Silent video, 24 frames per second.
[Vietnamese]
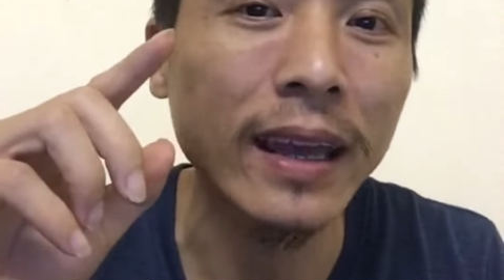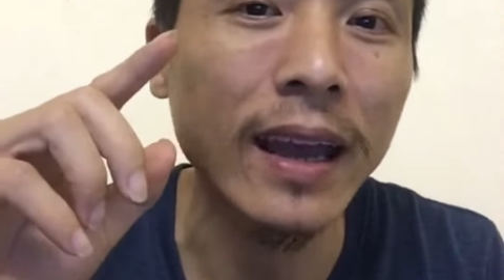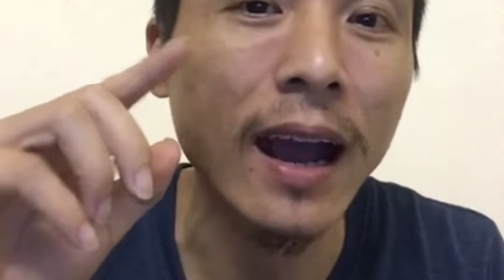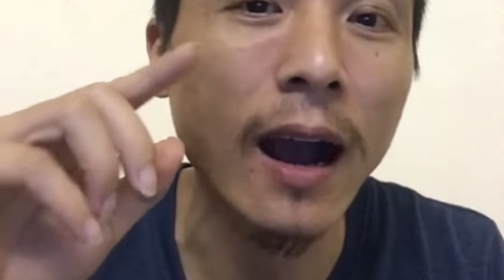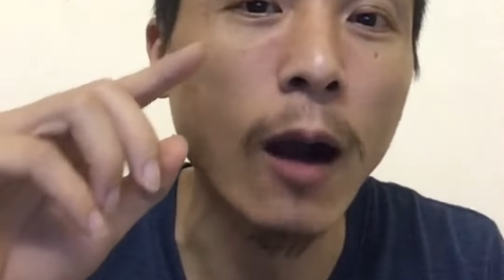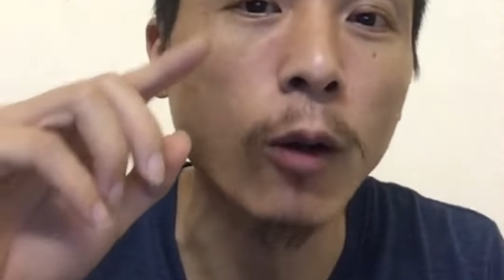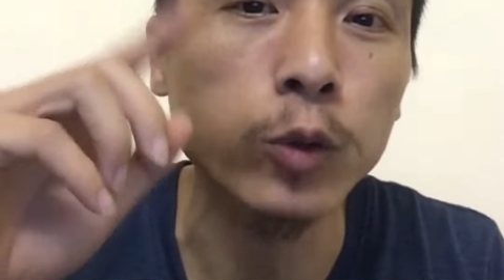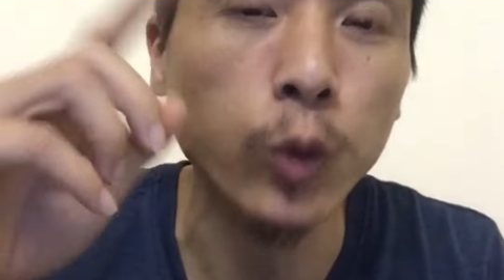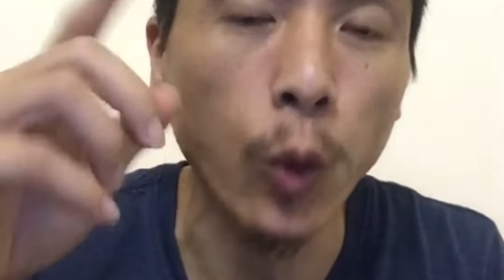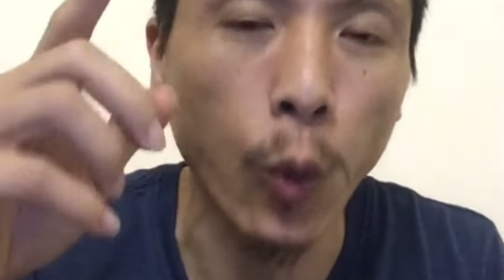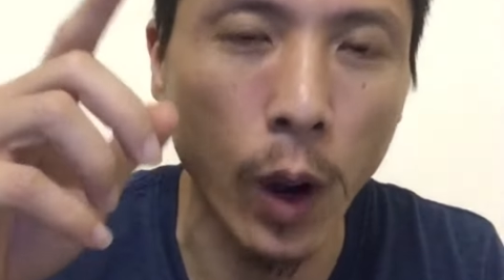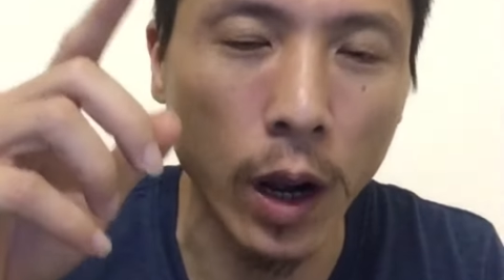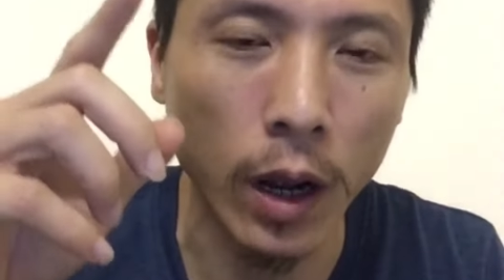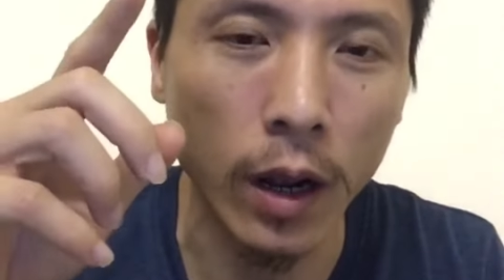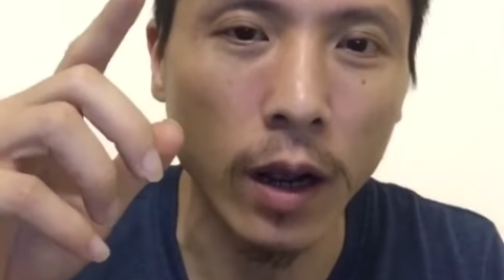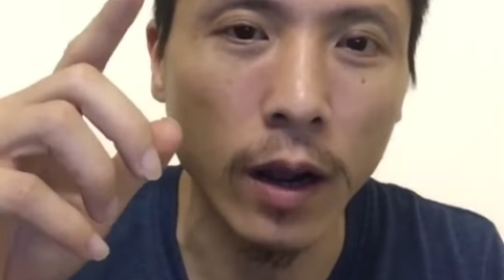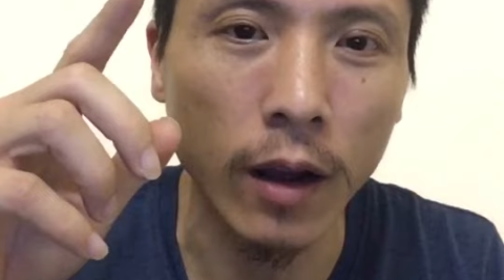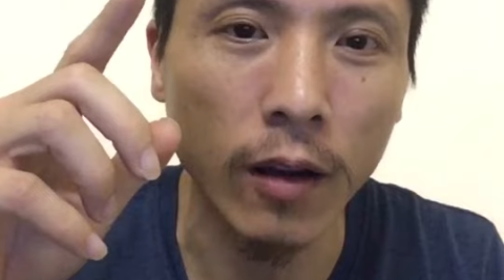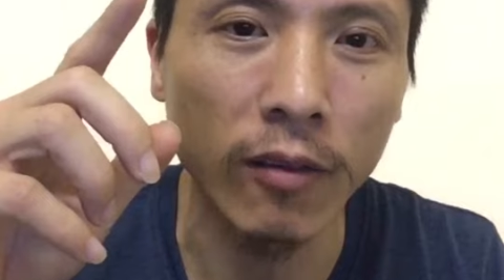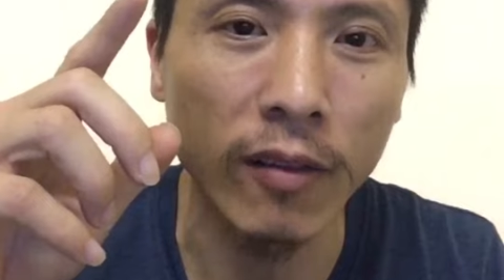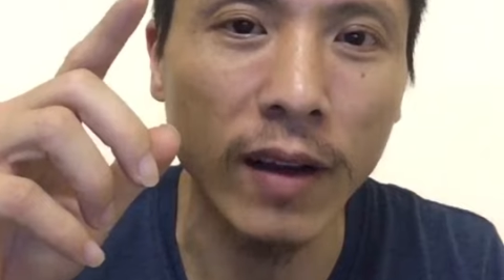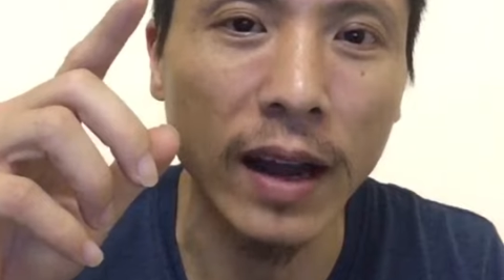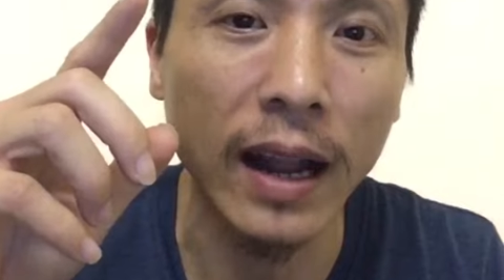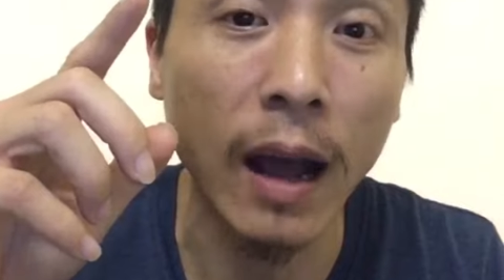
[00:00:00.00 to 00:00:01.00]
học thuộc
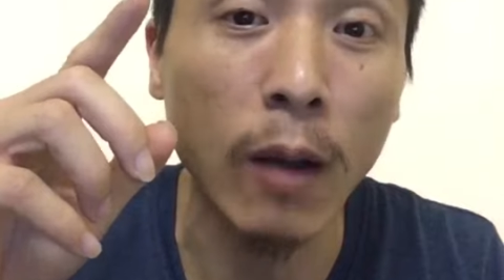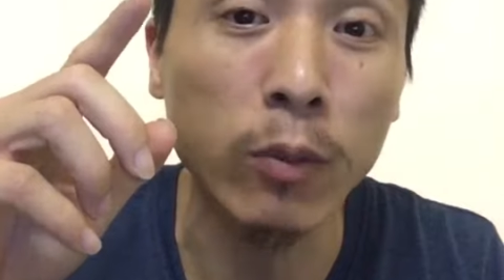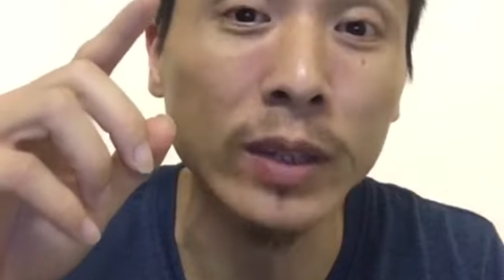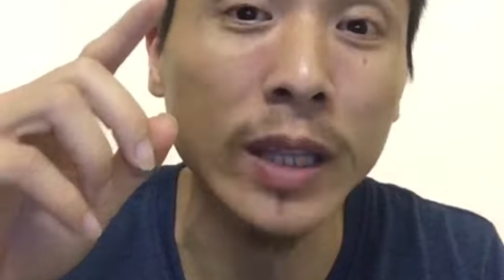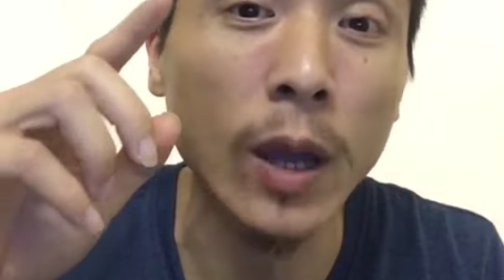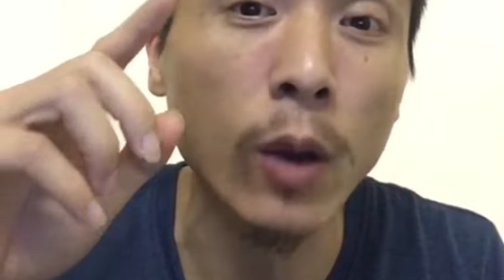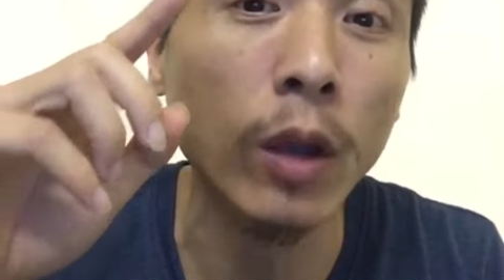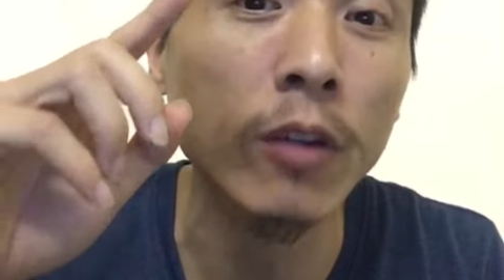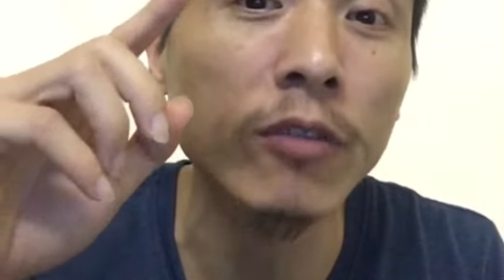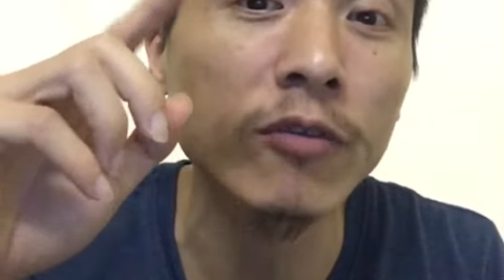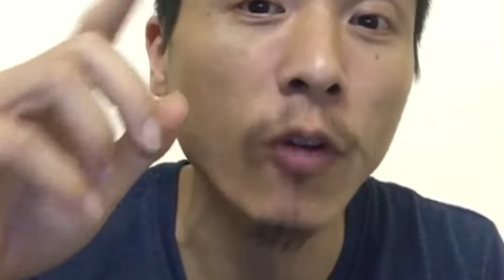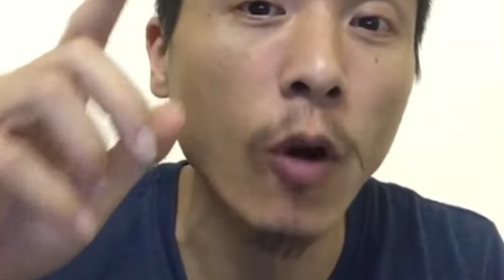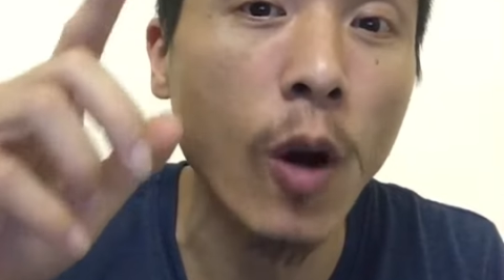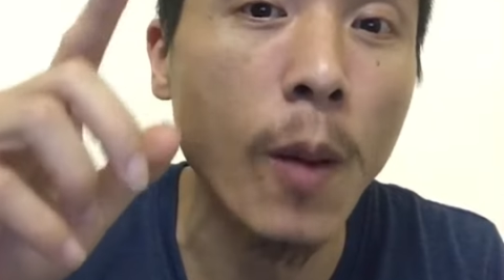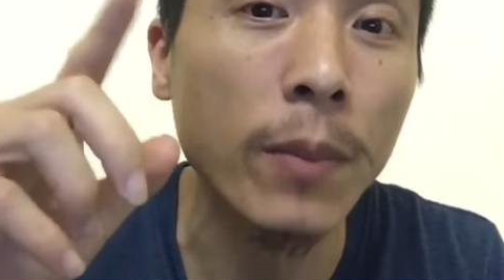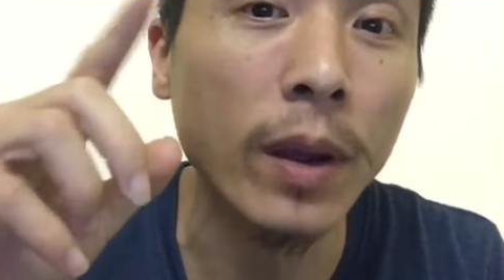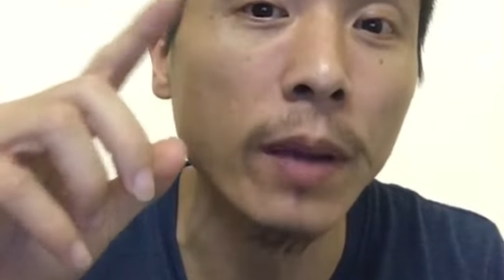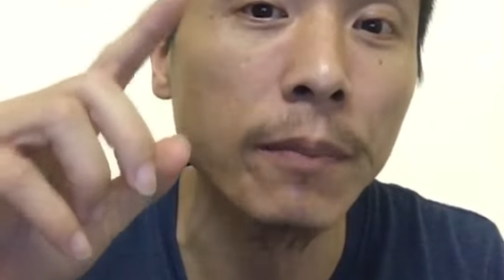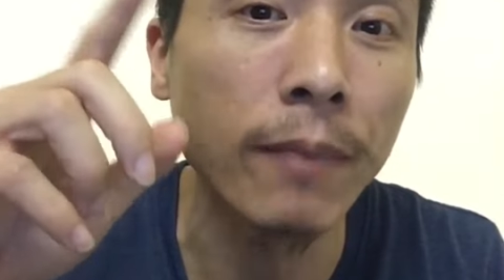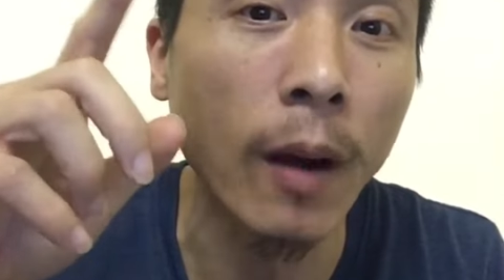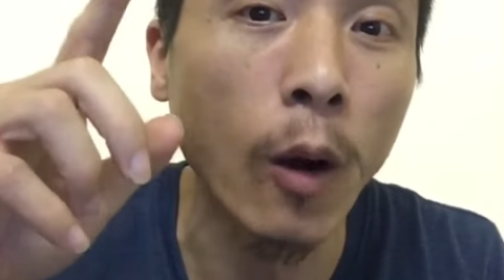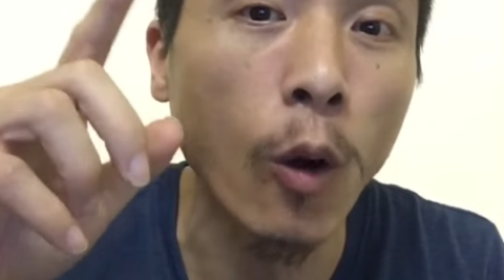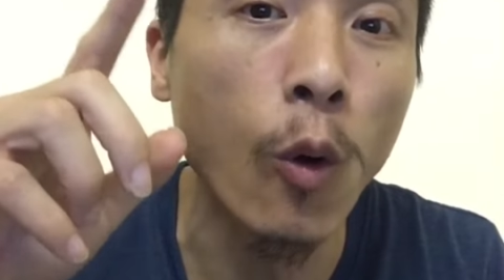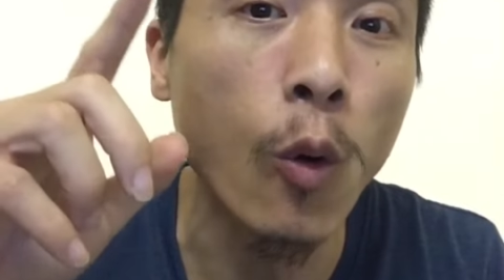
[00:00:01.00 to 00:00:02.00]
và học theo cái form cái
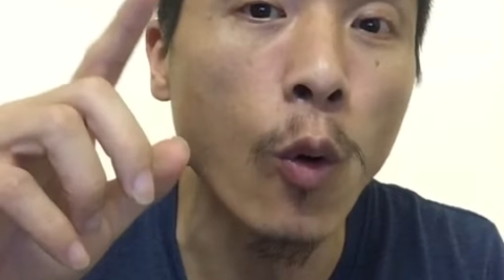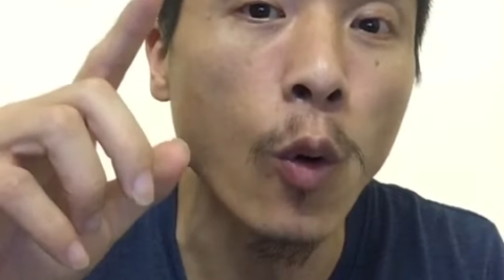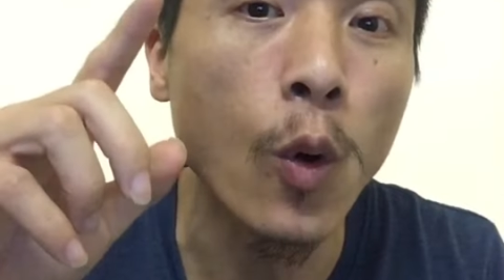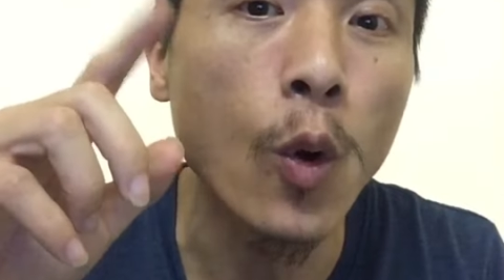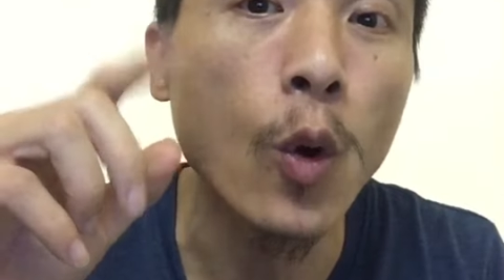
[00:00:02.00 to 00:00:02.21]
mẫu